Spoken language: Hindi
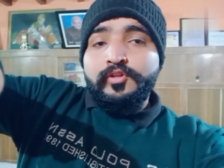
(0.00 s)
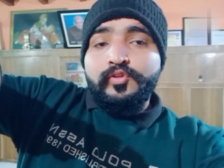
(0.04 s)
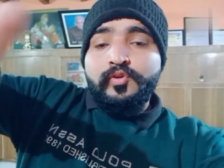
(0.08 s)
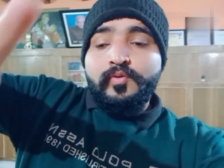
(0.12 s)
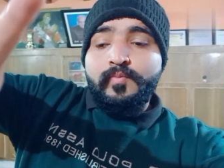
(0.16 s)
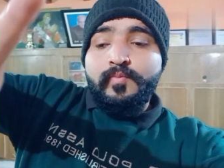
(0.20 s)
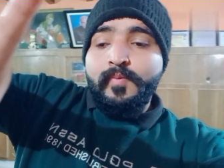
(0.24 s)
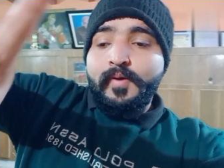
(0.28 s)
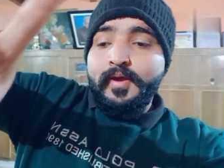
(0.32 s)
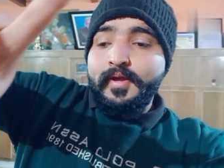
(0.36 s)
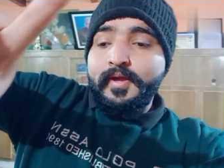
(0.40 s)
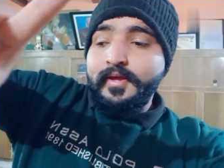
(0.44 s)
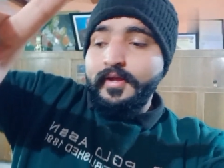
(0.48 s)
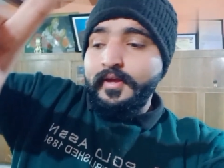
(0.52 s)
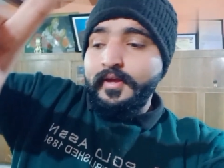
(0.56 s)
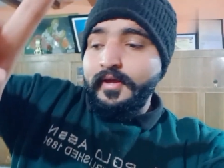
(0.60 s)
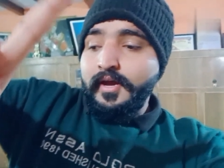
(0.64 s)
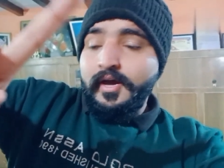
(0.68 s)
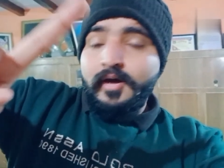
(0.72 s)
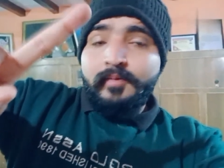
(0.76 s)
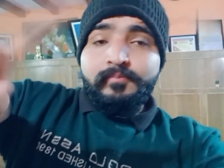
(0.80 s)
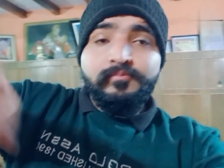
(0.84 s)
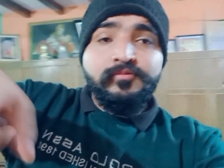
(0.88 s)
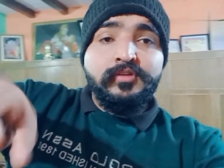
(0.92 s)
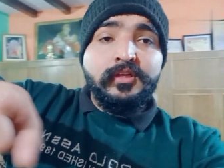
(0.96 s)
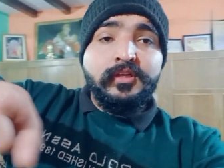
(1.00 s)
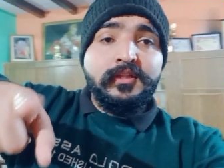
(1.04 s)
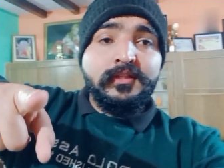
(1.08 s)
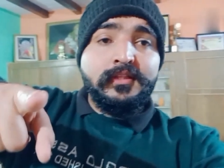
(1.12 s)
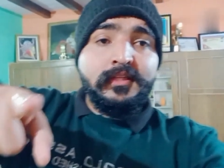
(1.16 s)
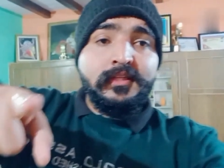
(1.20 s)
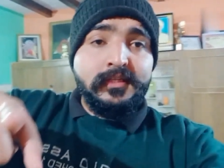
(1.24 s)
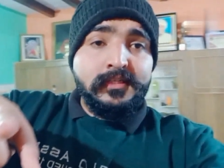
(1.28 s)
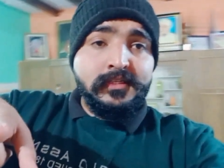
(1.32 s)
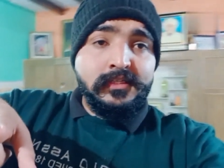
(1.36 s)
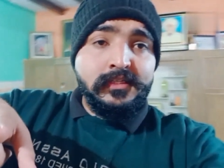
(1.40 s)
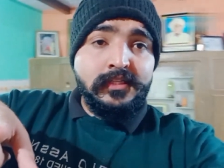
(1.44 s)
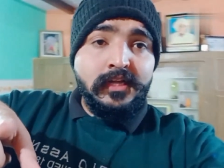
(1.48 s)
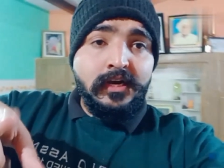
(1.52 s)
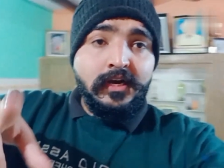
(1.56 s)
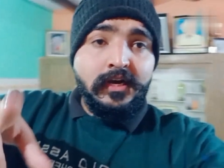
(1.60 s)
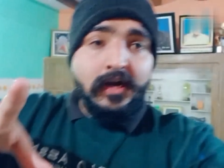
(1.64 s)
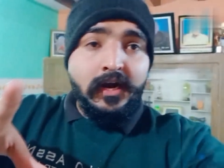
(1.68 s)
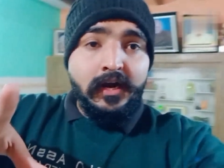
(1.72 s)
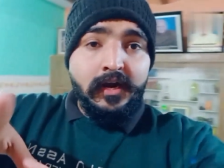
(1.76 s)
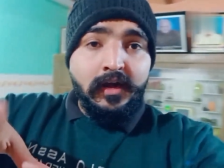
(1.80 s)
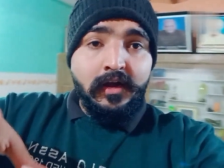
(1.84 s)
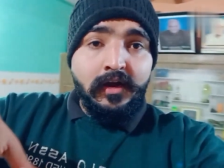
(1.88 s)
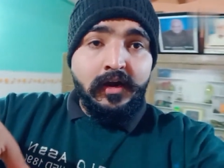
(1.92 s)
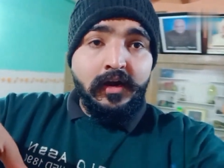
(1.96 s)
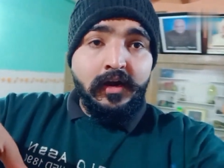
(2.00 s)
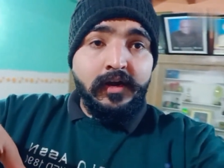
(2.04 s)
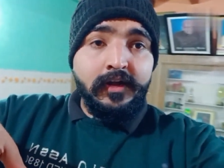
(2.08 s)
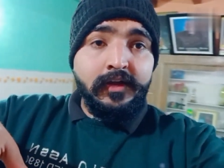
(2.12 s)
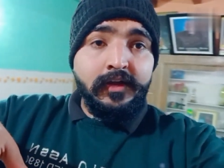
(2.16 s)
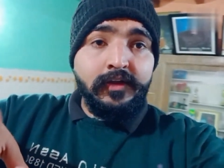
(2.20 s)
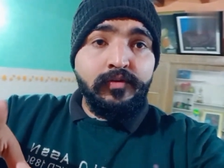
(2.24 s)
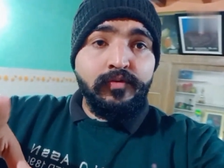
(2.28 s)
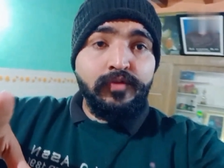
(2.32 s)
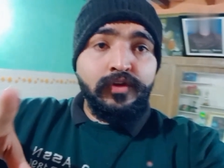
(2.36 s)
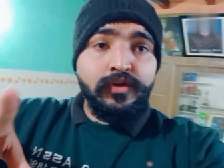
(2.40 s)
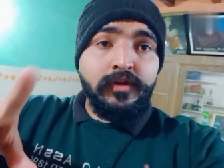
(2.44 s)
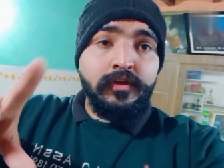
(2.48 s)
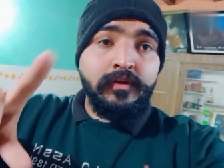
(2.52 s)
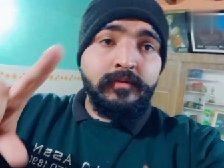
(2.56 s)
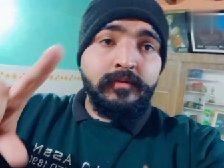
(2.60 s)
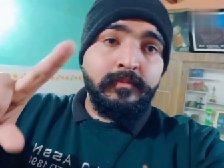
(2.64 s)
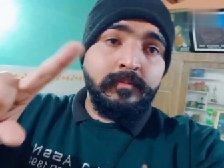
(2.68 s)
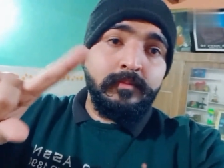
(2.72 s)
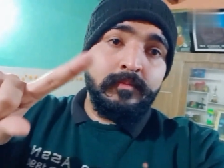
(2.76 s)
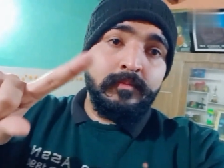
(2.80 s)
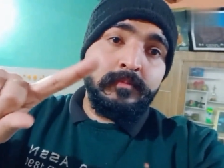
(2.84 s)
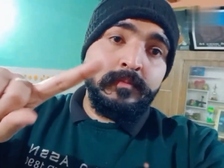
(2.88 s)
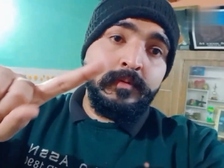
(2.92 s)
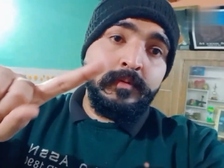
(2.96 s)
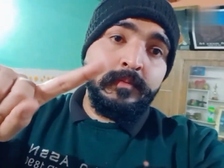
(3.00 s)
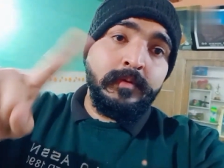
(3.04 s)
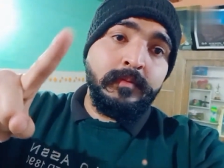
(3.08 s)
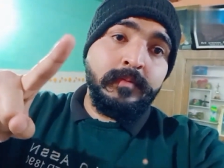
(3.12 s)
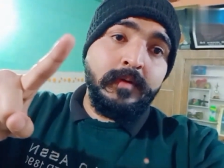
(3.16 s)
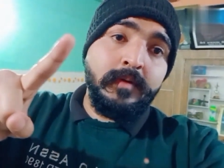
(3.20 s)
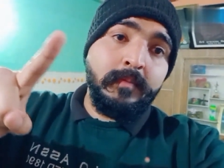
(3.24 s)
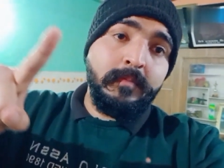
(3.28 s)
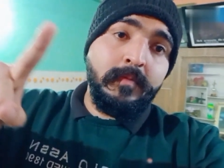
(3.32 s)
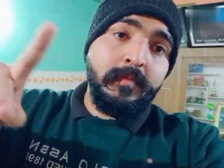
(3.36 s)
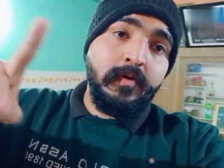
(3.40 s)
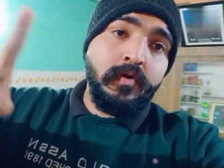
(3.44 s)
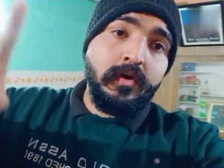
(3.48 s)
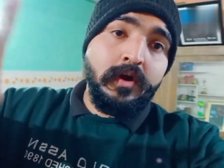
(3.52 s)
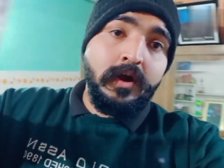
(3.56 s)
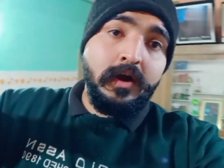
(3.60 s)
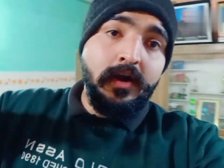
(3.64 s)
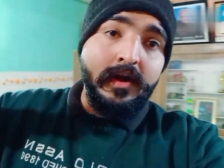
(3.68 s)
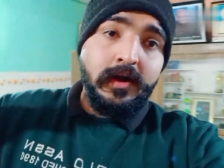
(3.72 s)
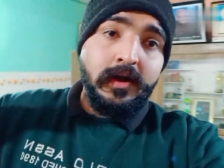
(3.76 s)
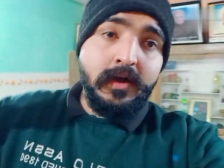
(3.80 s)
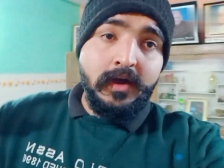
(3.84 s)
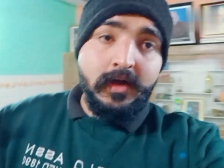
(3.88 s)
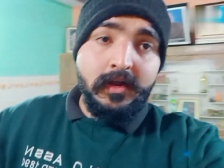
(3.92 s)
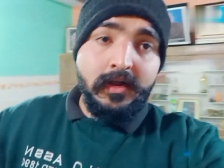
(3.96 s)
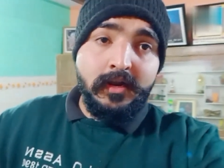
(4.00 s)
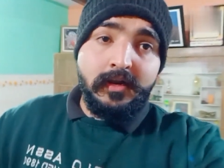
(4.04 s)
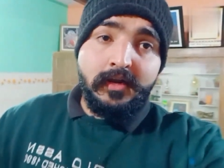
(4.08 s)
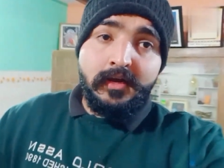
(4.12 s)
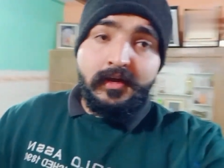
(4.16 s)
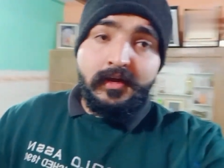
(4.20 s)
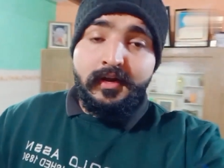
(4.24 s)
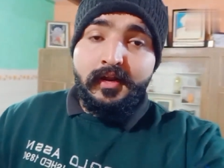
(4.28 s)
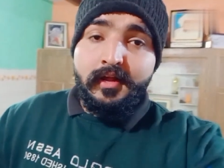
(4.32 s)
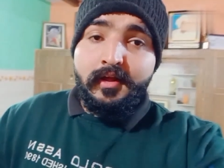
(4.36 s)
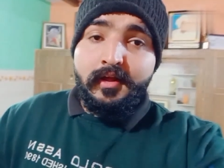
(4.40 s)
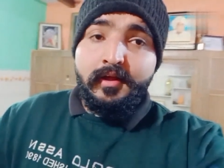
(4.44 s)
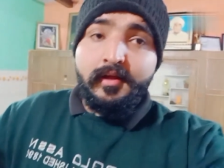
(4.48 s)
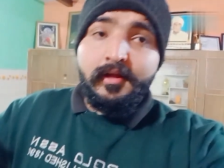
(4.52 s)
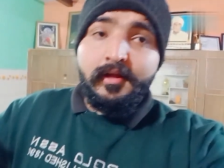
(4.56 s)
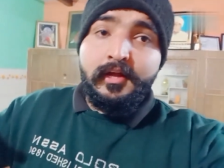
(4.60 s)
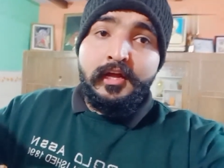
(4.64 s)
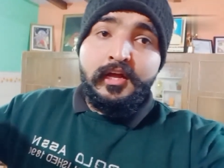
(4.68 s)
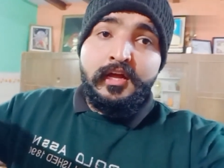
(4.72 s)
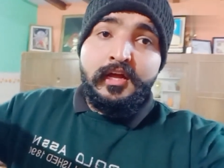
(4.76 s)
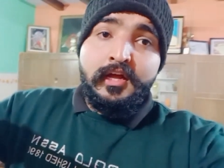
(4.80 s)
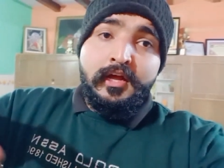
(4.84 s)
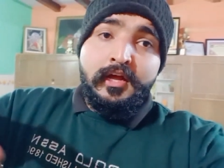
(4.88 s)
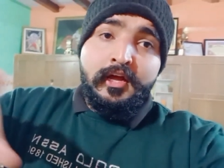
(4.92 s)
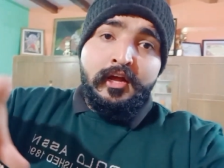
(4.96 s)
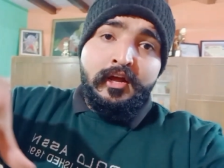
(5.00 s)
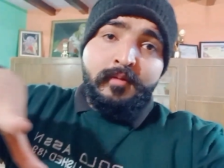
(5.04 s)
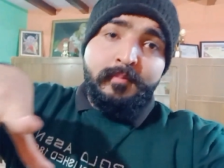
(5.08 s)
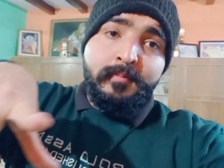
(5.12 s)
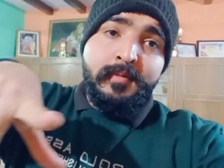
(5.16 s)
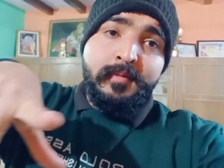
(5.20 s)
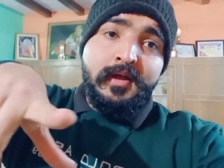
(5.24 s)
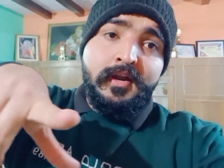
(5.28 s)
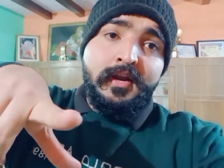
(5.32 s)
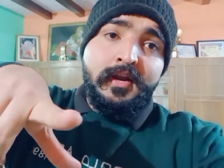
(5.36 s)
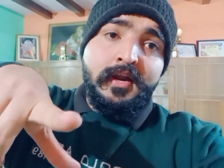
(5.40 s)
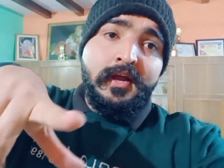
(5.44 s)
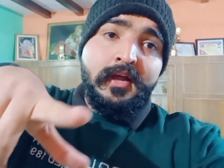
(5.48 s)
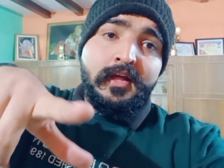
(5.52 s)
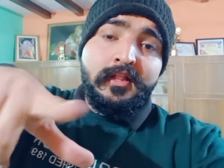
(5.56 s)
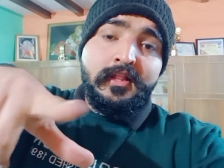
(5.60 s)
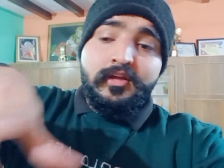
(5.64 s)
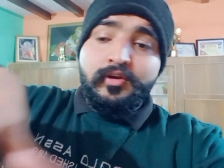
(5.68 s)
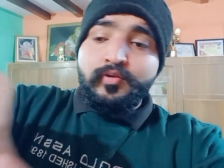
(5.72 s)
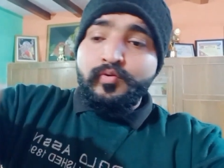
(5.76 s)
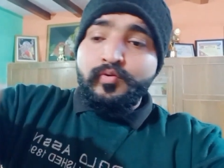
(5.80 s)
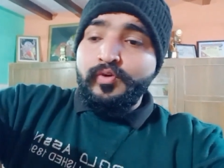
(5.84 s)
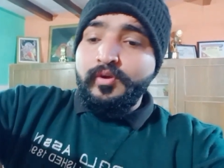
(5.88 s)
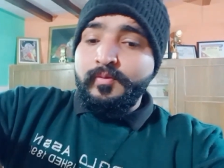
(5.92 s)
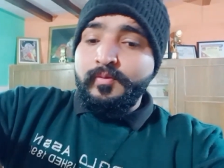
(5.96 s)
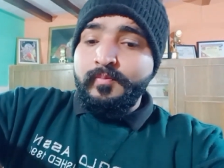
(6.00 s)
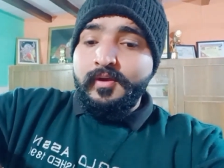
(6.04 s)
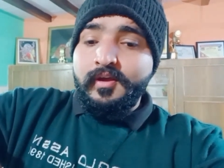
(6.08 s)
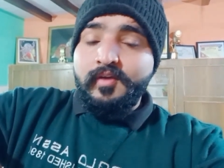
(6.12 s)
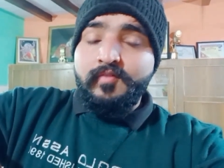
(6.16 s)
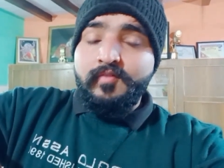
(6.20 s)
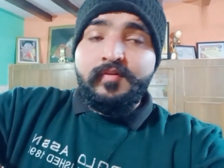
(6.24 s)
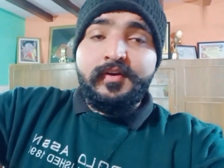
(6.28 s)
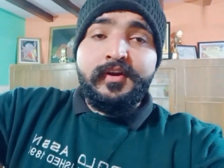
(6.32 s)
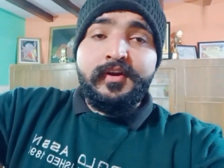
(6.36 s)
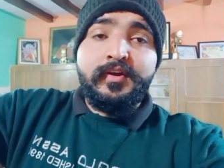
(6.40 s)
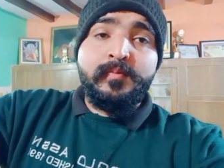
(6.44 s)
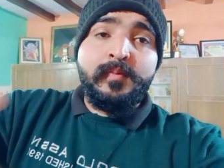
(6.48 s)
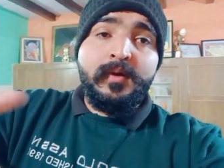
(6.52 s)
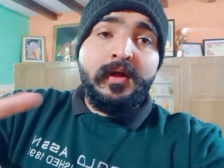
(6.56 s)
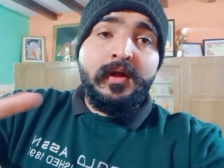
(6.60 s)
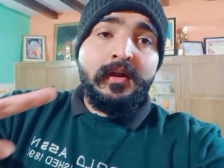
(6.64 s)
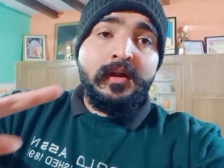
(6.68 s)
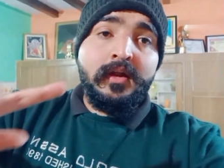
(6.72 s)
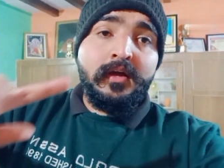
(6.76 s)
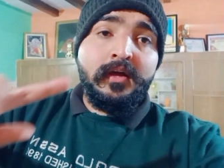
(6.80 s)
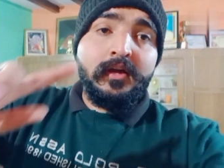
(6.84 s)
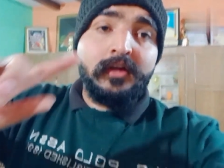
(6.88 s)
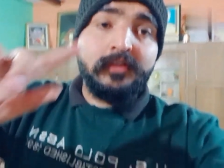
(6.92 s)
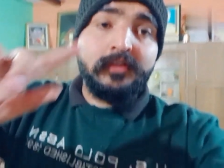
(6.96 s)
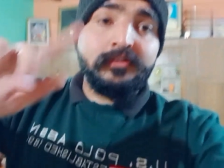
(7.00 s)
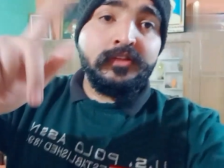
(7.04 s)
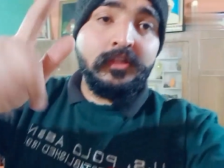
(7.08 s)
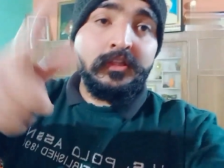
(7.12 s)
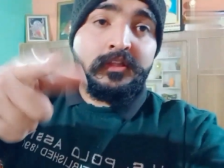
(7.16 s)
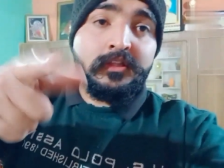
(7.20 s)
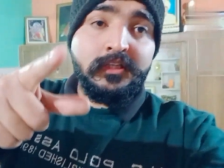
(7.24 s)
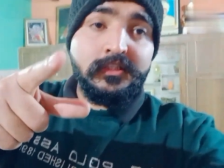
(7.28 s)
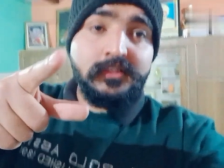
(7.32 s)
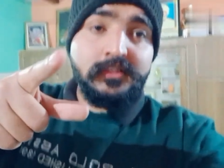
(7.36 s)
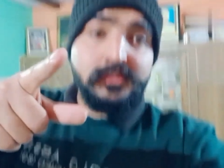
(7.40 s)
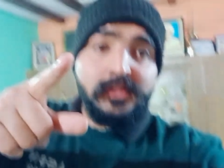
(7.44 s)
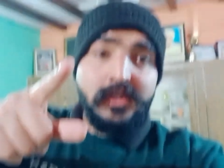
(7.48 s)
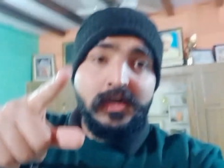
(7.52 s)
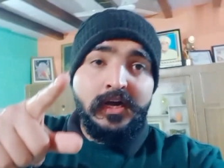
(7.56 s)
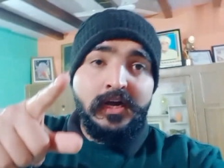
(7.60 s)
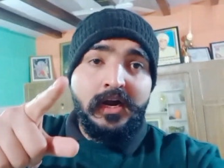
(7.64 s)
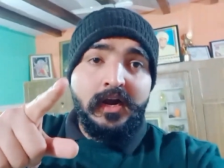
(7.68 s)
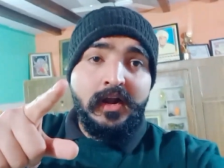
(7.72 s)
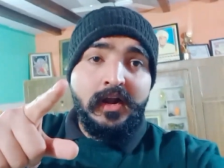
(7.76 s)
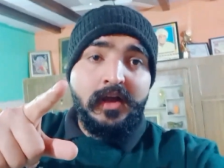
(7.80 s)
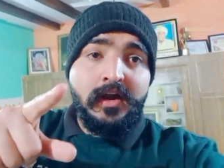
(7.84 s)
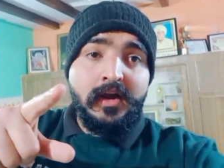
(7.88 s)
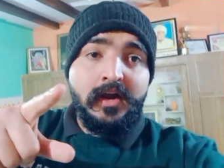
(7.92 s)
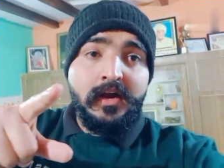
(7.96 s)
तो भाई अब चलते हैं सीधा खाना खाने क्योंकि मम्मी पापा और खाना खाने लग रहे हैं मैं रह गया था क्योंकि मैं वीडियो बनाने लग रहा चलते हैं सीधा खाना